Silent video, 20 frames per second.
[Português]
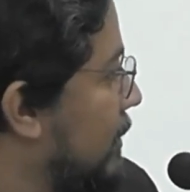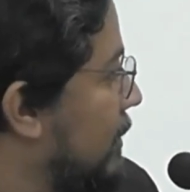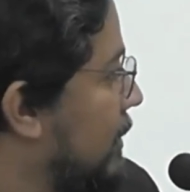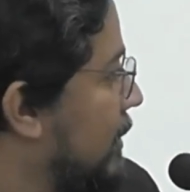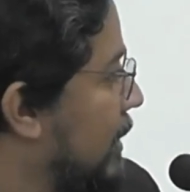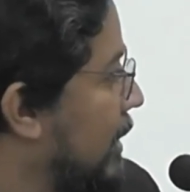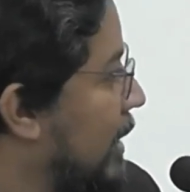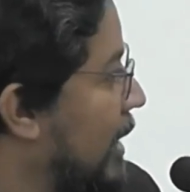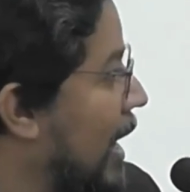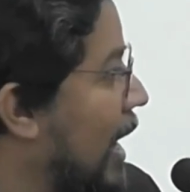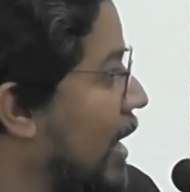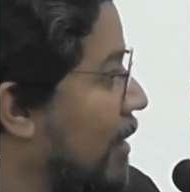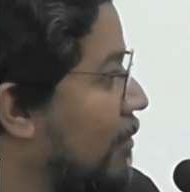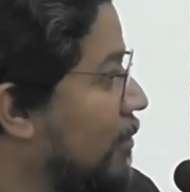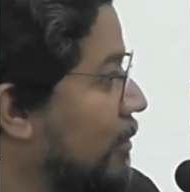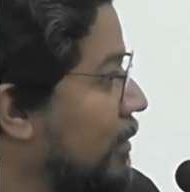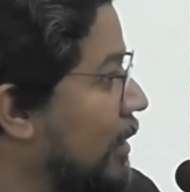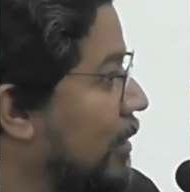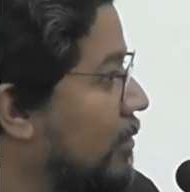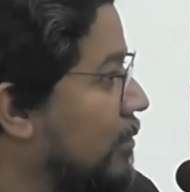será
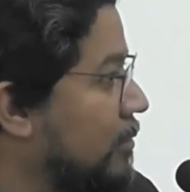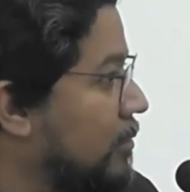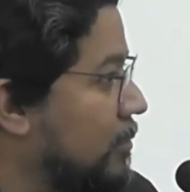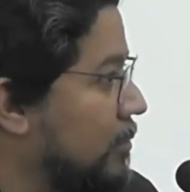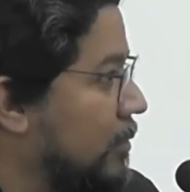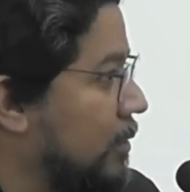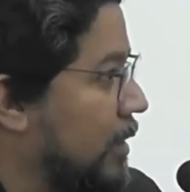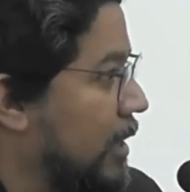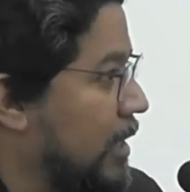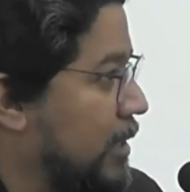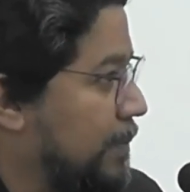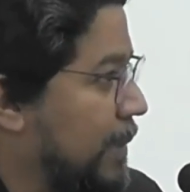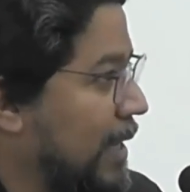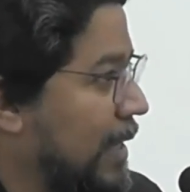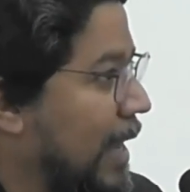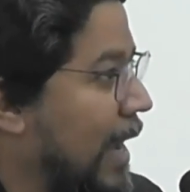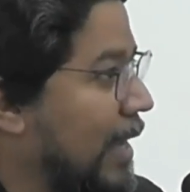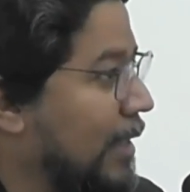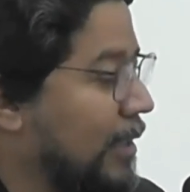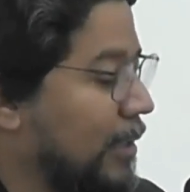ou não
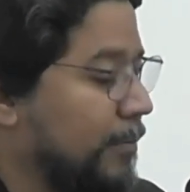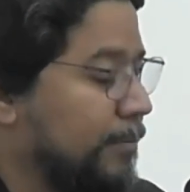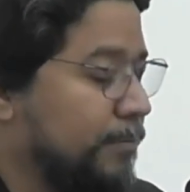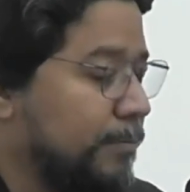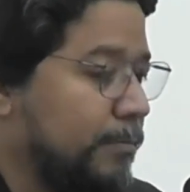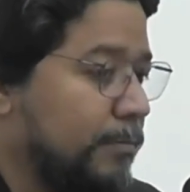respeitada.